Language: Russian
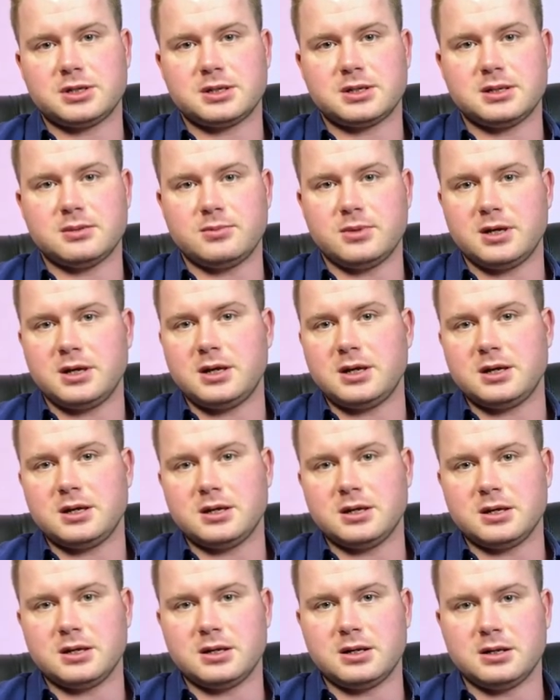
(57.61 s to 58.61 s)
к себе
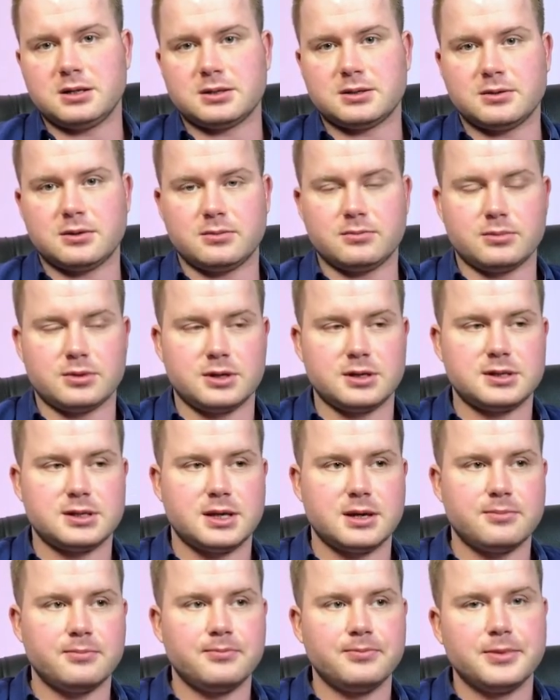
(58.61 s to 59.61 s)
или к своим
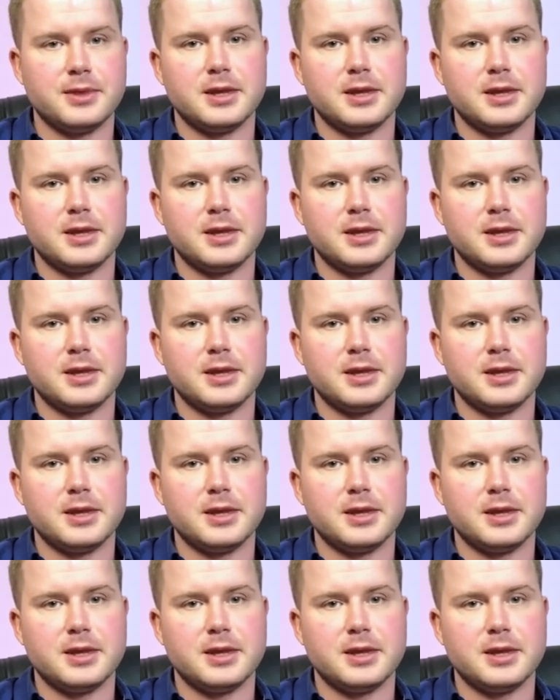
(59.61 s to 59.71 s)
близким